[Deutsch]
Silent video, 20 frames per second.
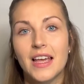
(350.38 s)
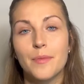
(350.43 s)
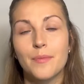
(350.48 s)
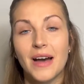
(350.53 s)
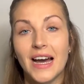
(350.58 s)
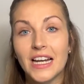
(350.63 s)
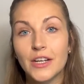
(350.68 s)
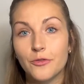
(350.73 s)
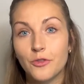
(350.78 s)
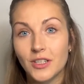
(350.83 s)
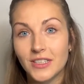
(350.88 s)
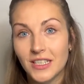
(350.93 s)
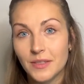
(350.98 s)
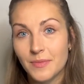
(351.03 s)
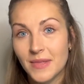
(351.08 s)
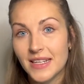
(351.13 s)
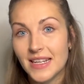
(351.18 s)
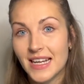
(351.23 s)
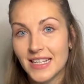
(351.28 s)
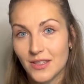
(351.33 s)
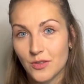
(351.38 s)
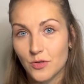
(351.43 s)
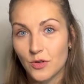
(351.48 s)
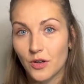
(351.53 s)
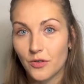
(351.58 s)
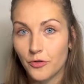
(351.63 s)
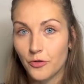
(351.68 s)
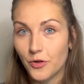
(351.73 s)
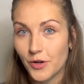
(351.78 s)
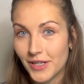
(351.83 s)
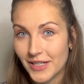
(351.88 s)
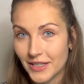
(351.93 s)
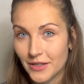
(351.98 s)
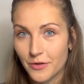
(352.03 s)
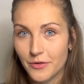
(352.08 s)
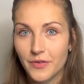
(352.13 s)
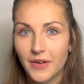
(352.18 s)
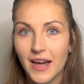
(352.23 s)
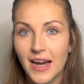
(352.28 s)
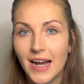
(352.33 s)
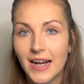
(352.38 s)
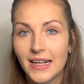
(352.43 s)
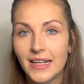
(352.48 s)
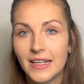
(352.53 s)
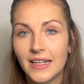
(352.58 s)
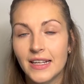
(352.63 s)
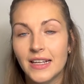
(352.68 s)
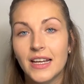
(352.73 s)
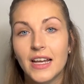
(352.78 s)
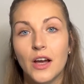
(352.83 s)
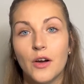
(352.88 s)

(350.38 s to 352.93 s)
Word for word: Beantwortet mir dazu doch folgende Frage.